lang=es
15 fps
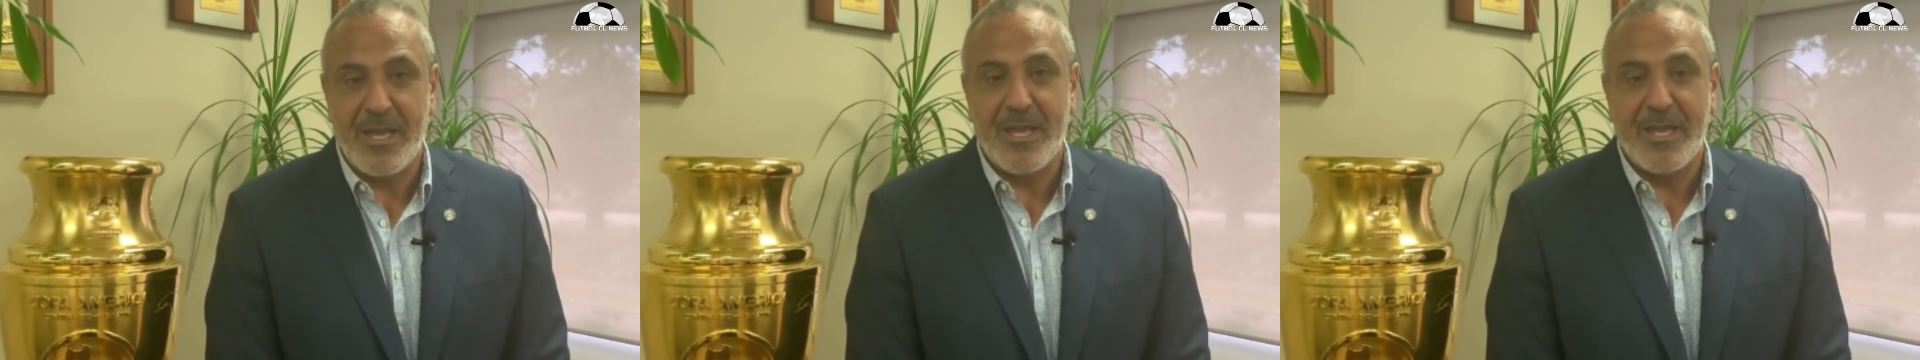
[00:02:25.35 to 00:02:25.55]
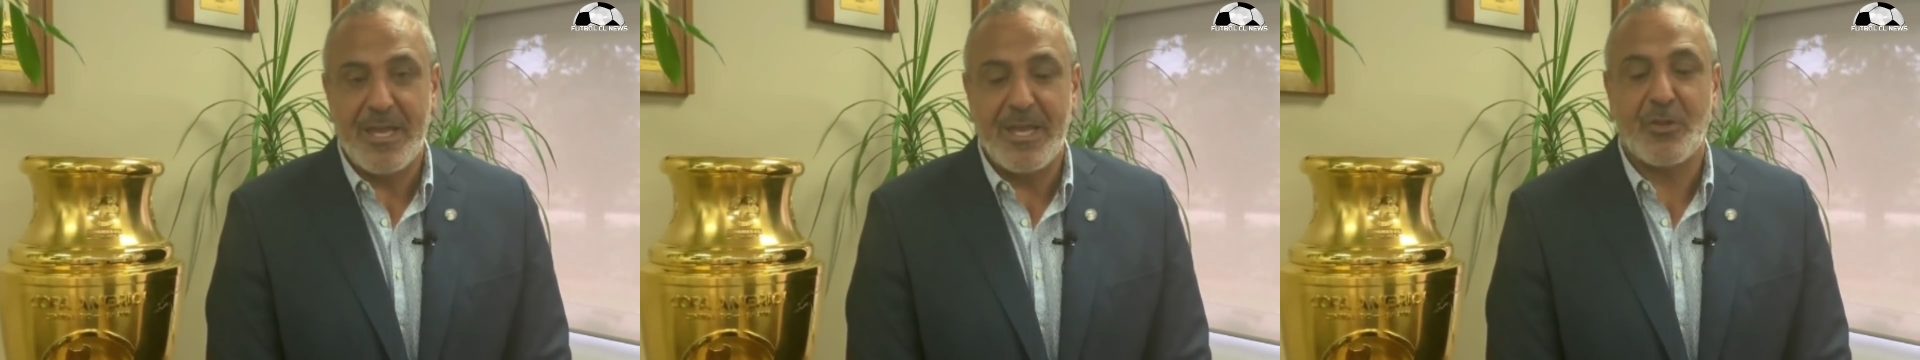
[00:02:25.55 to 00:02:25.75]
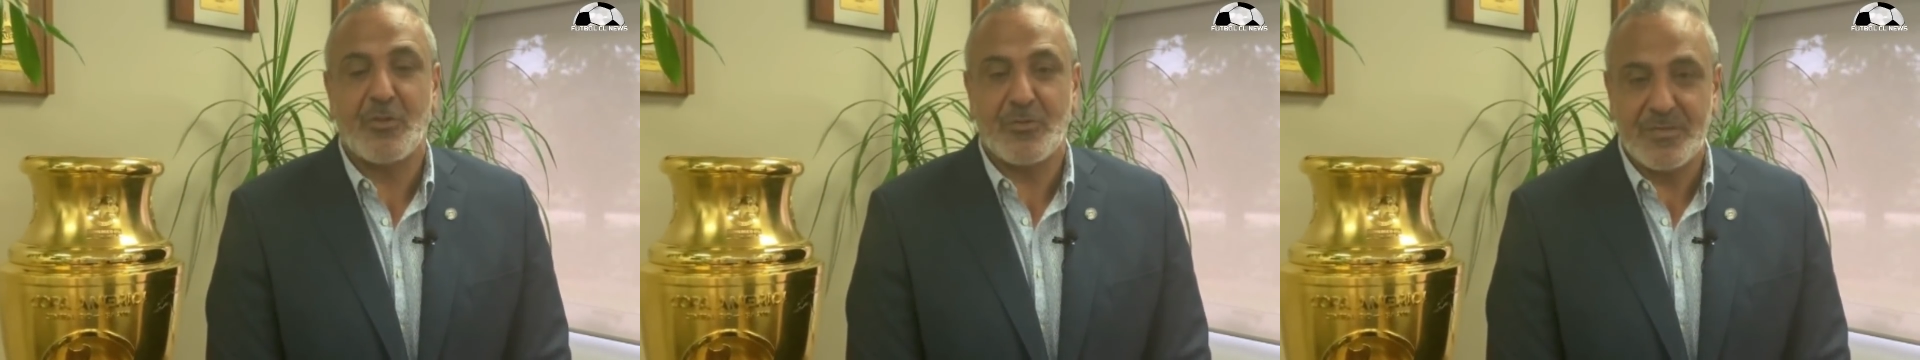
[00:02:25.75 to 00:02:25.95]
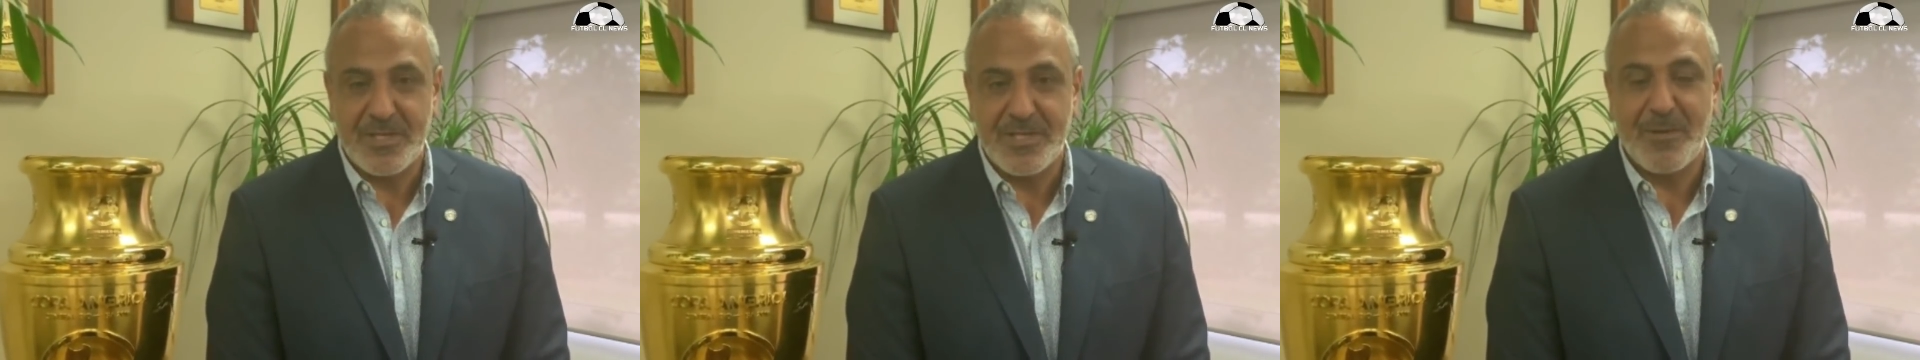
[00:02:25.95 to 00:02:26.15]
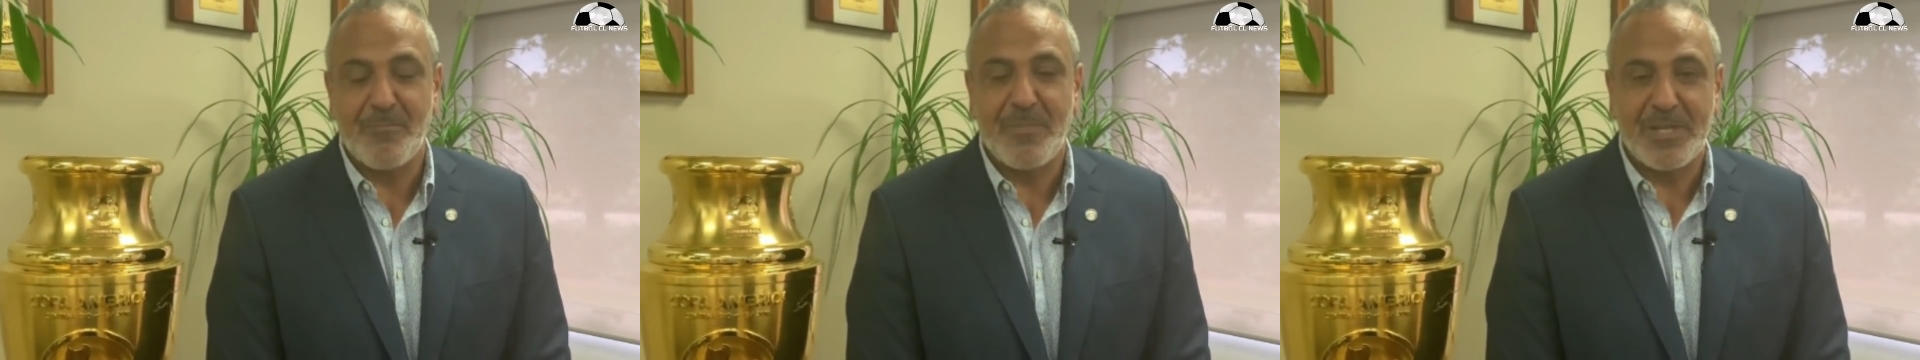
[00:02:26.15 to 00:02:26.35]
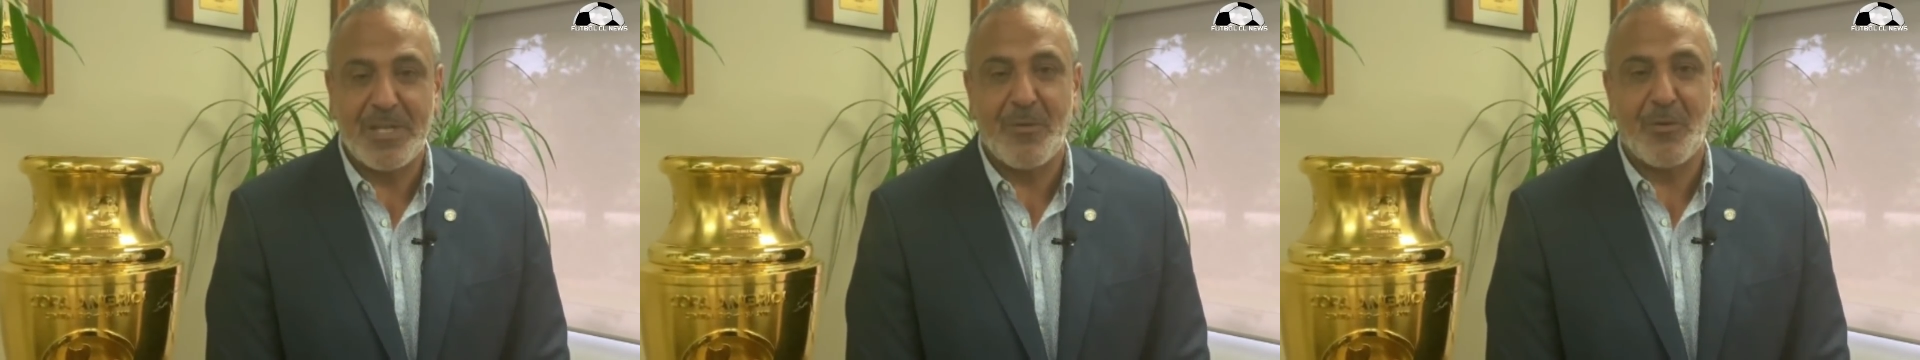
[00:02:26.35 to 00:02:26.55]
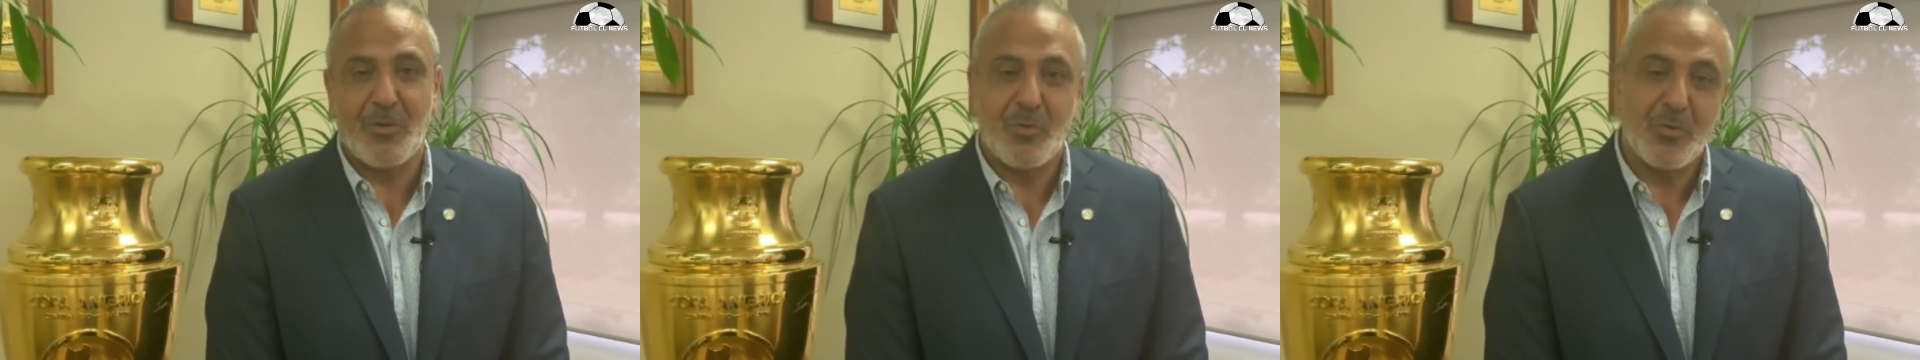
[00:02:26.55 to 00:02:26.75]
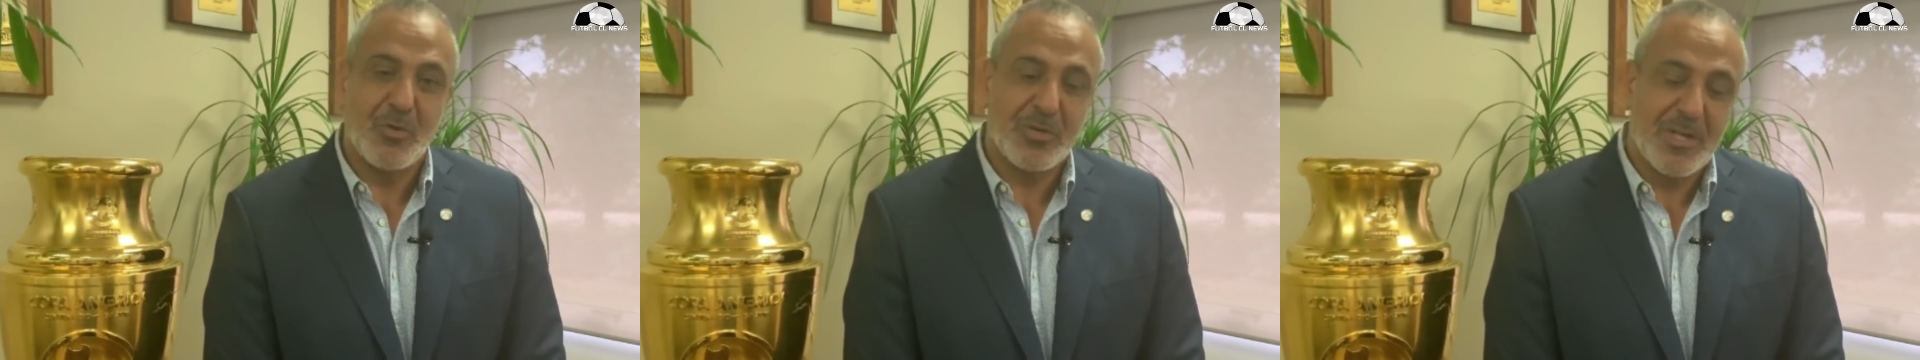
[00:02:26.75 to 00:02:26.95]
Hablé con la
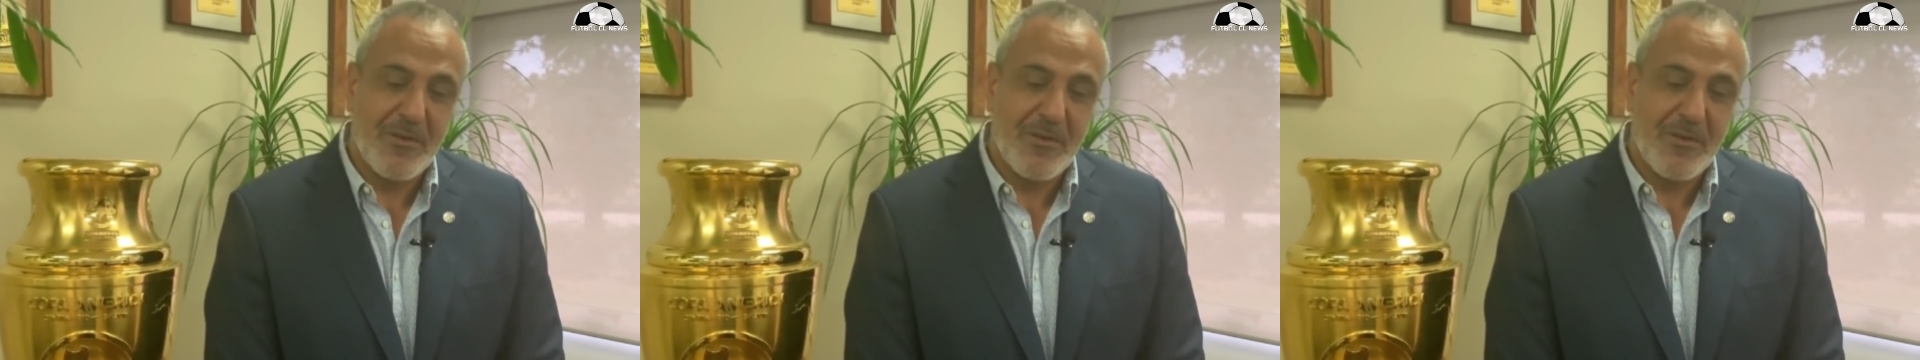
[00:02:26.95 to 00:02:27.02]
Comebol,